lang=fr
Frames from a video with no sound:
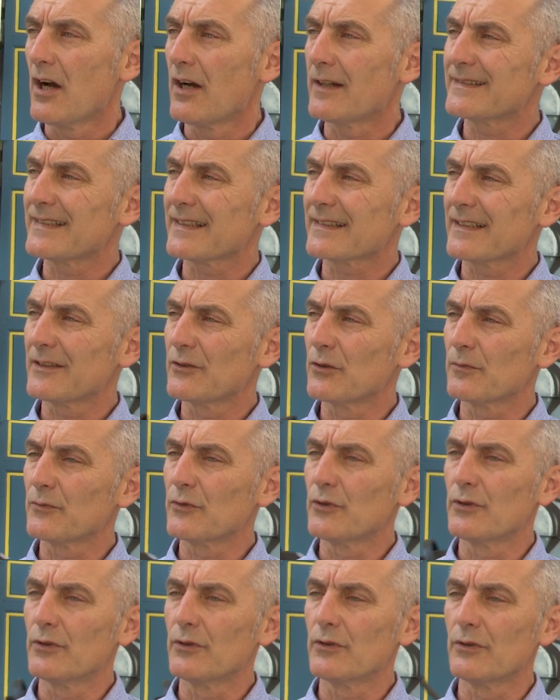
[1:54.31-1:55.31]
un certain
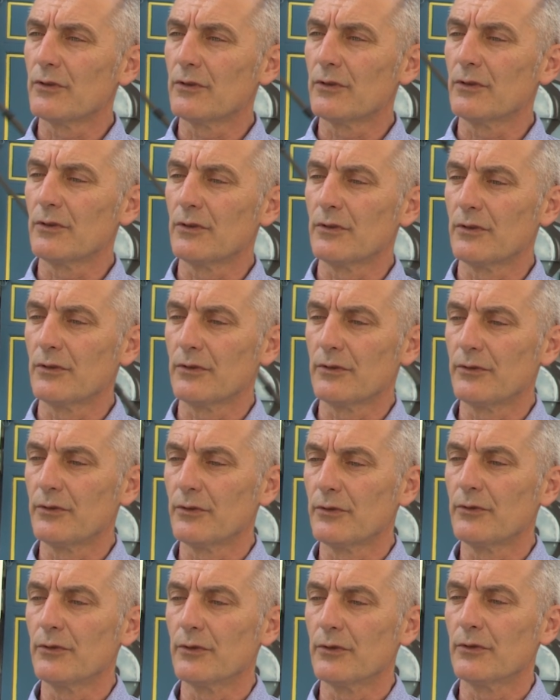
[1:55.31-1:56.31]
nombre de,
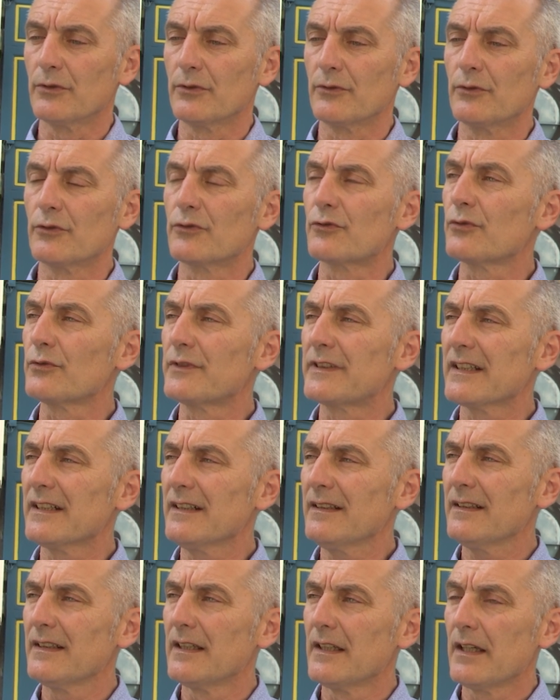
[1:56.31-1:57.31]
de,
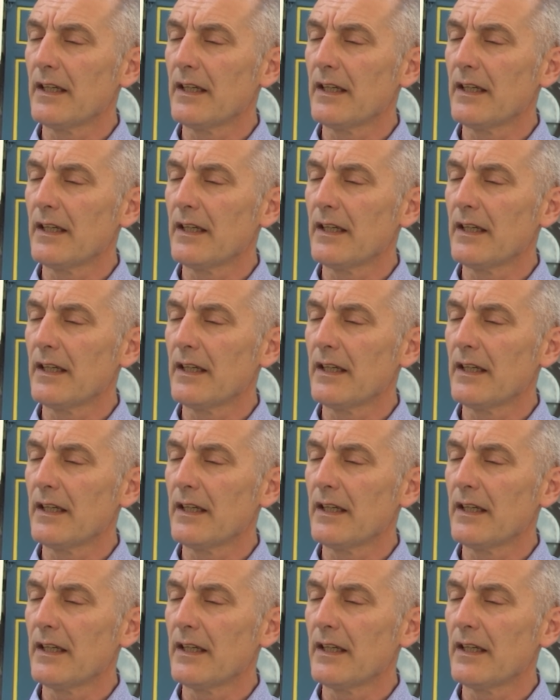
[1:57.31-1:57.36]
soutiens.